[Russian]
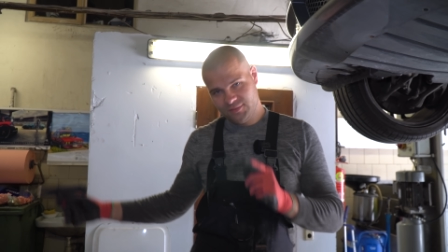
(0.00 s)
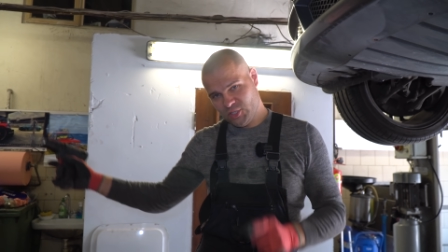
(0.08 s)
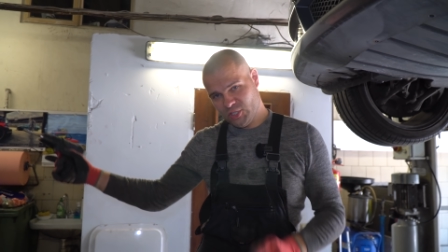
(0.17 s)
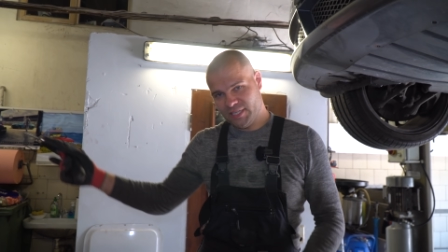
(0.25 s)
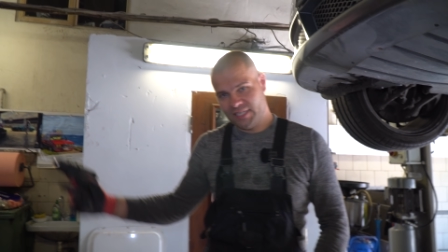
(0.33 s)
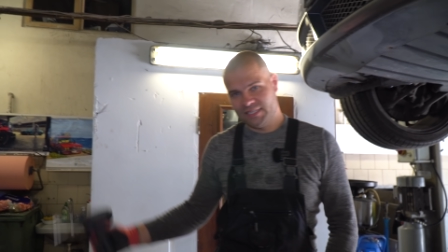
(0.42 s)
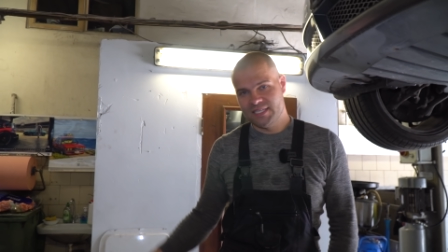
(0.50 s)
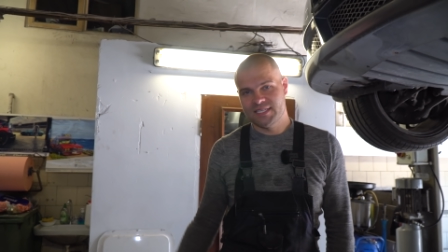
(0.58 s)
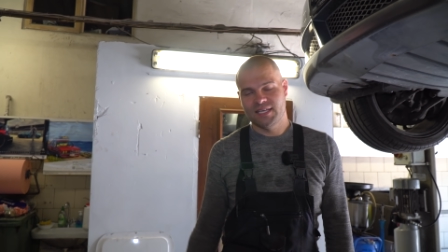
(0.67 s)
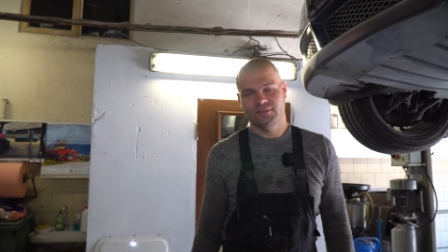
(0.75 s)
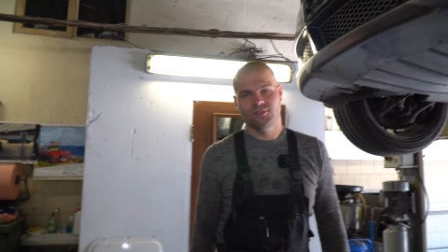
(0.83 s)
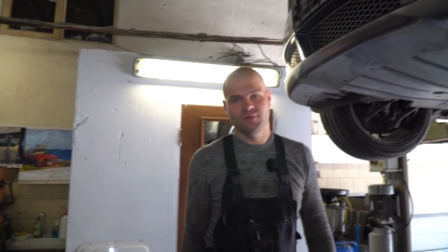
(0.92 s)
Человек говорит, не
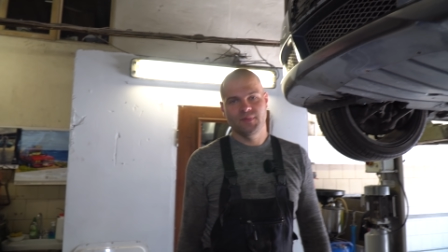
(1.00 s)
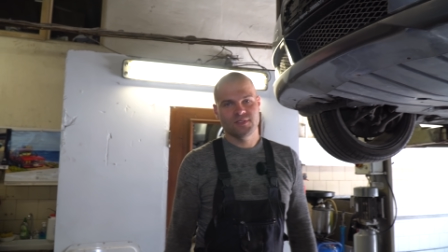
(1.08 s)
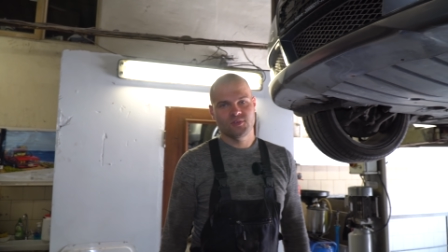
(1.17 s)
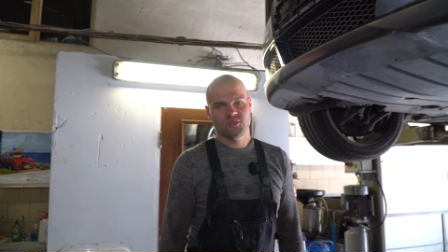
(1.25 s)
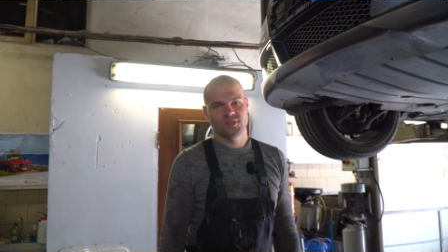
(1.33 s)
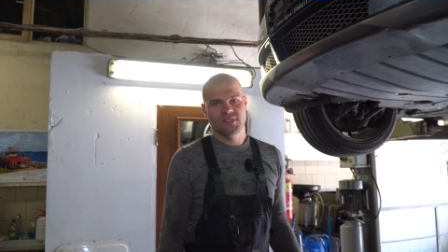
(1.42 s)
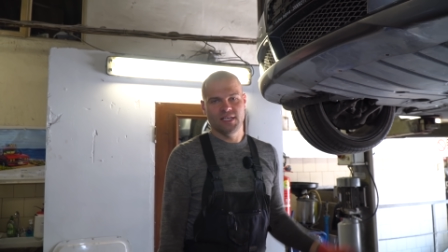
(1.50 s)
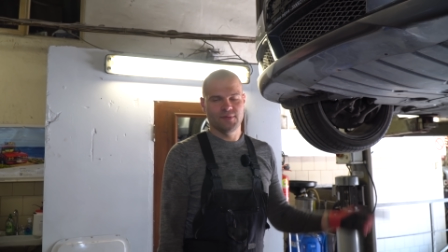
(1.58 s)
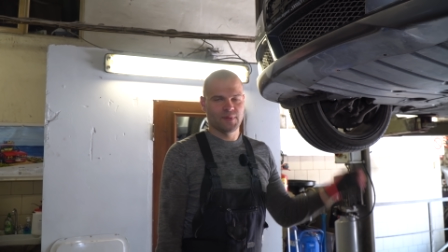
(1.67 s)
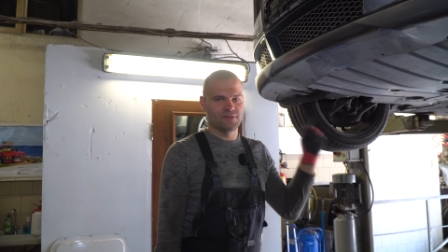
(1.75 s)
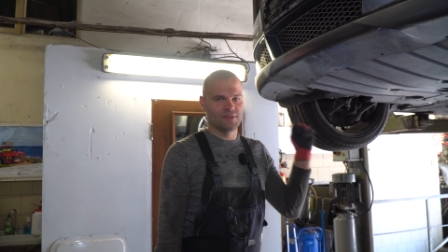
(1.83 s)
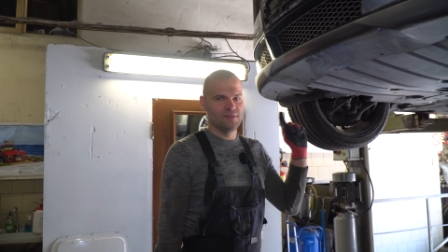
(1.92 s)
знает, откуда масло течет. Я и
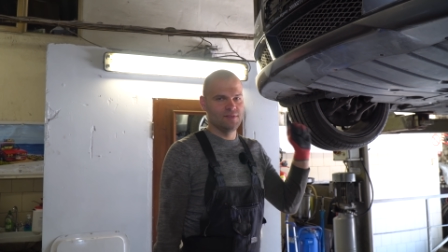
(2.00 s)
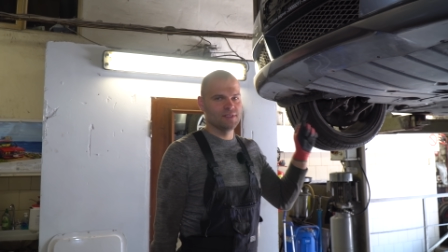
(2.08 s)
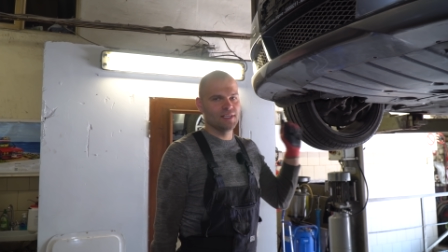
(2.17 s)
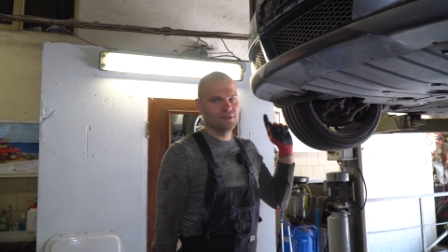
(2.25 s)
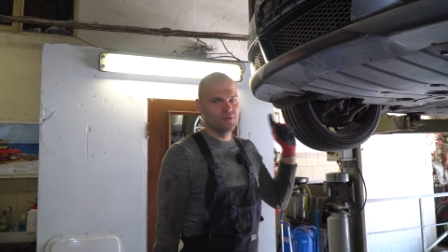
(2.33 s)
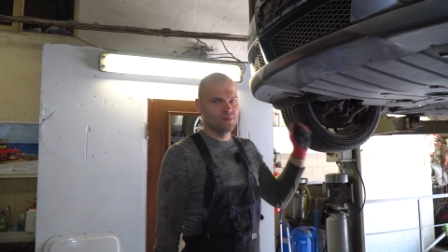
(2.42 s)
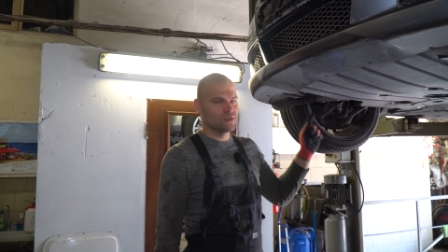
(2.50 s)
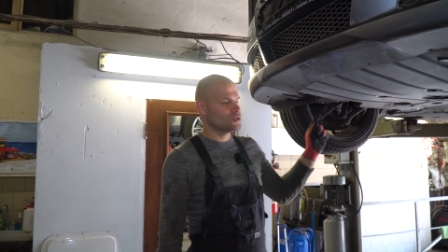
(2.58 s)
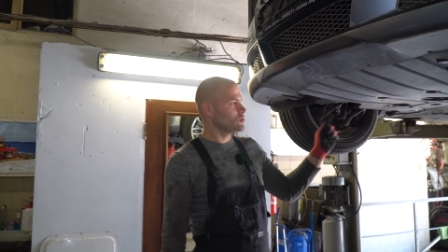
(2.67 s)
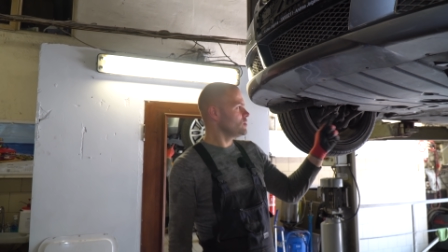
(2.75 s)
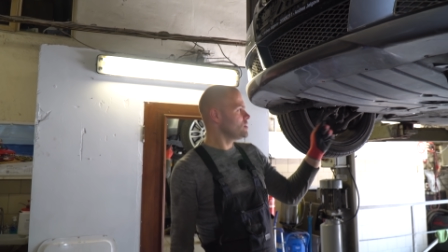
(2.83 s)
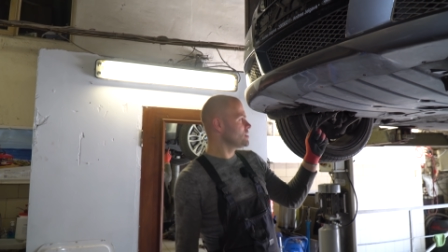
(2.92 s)
правда не видел. Я думаю,
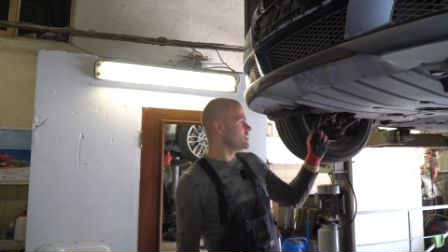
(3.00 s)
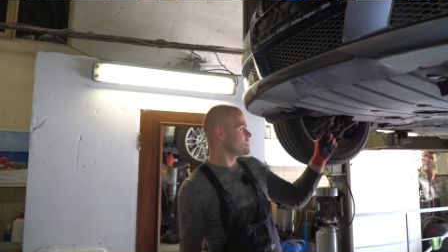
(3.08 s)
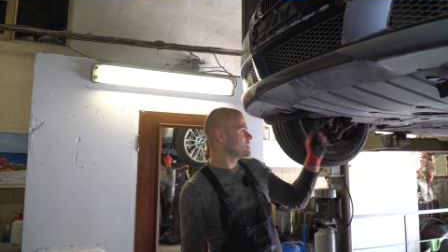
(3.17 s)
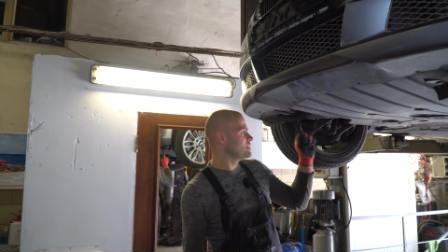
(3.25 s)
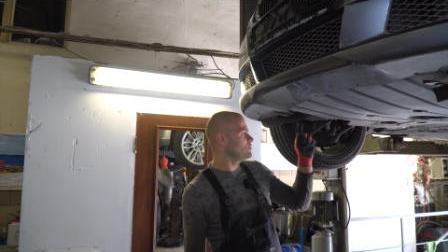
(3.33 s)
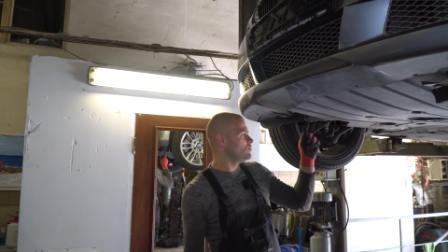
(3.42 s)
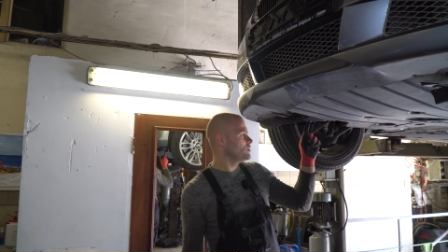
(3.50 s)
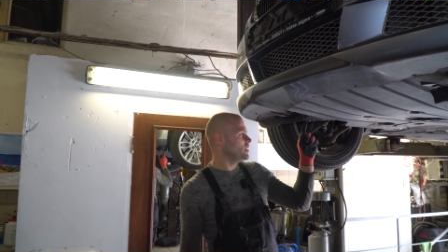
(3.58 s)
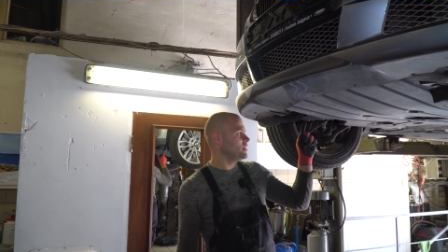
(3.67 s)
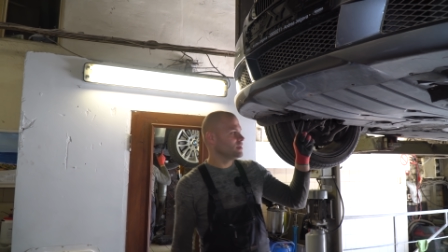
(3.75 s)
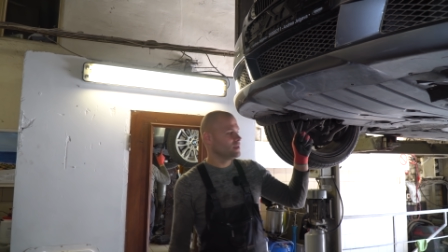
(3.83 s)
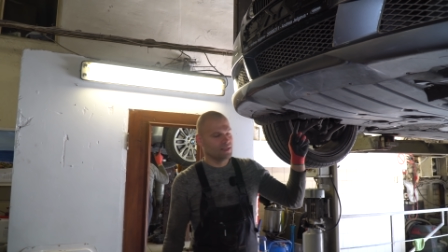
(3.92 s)
что если это с этого
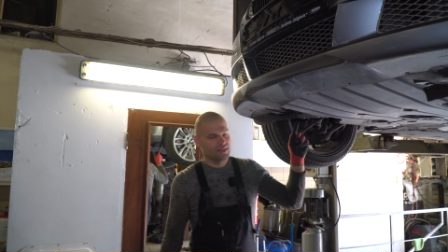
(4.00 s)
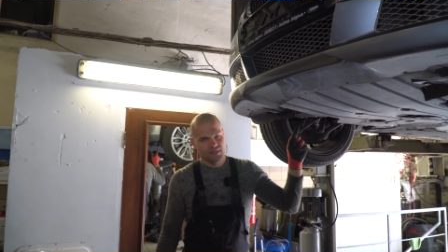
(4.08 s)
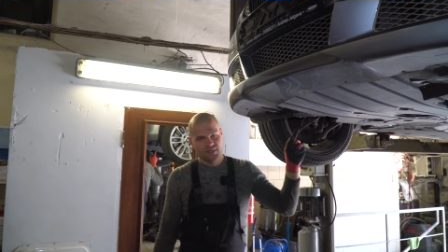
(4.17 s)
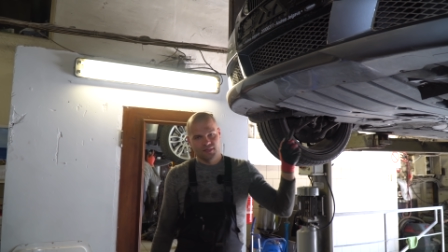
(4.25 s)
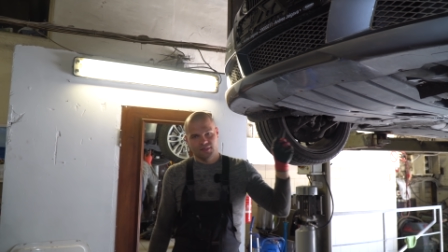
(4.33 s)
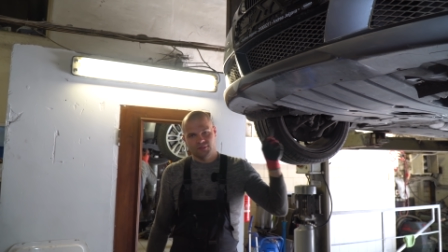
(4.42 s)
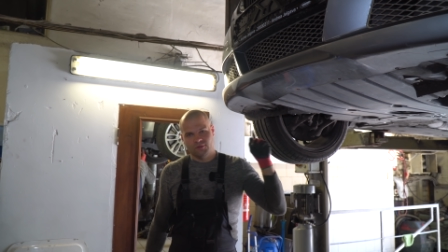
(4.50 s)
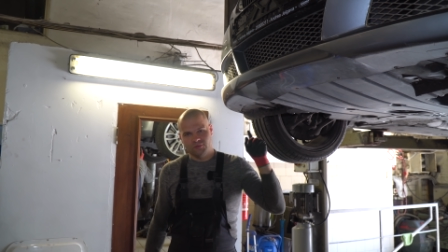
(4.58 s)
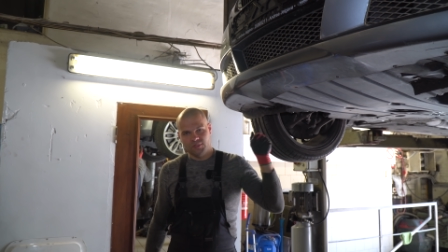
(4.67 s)
угла, то у